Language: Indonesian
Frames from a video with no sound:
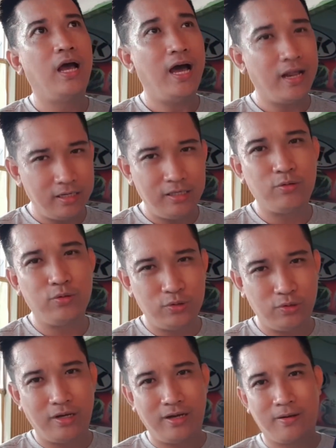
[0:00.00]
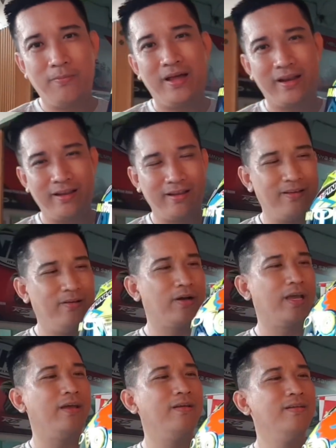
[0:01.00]
hari itu juga kemarin
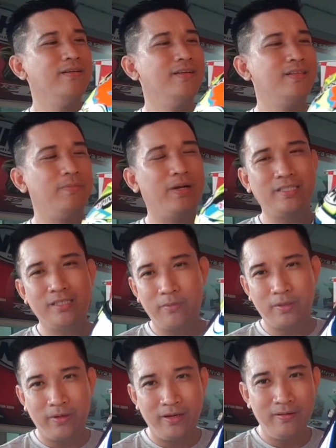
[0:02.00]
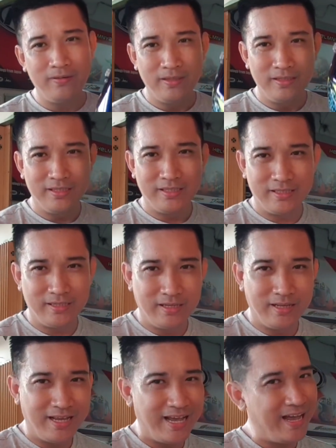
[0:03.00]
oke okay. terima kasih teman-teman
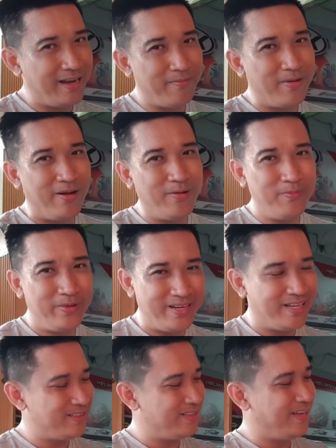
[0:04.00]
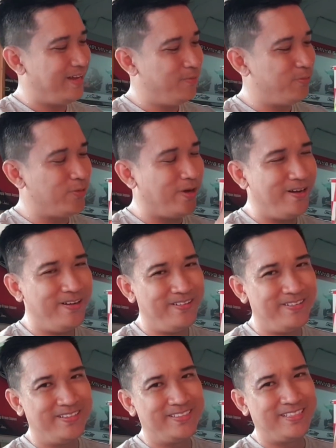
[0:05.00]
ada yang mau minat ayo buruan
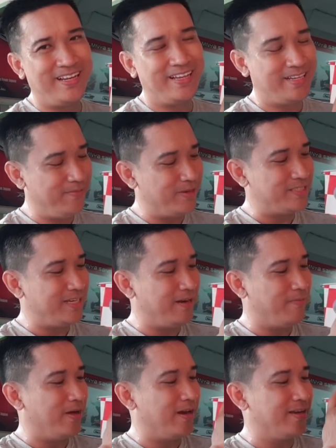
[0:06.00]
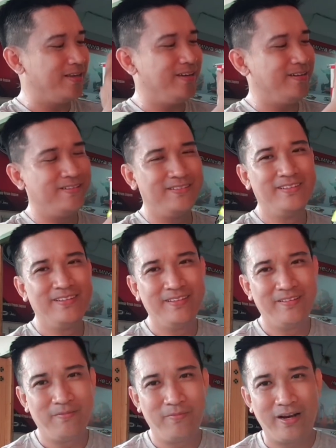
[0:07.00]
selagi masih ada barangnya
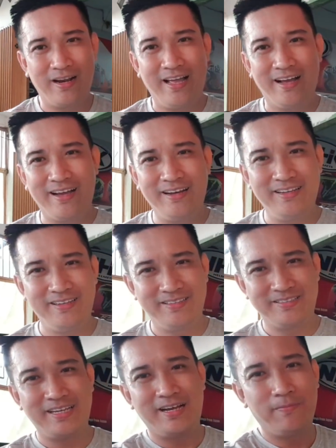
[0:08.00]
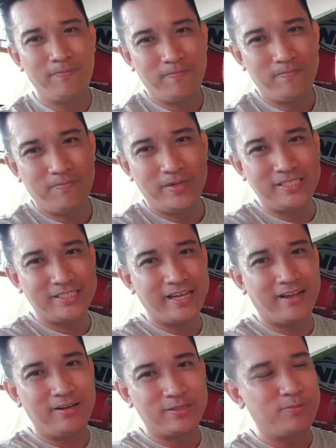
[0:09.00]
barang langka nih cakep masih
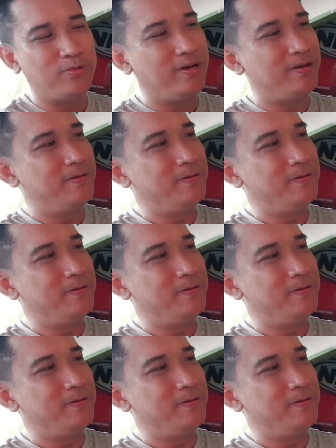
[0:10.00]
segel semua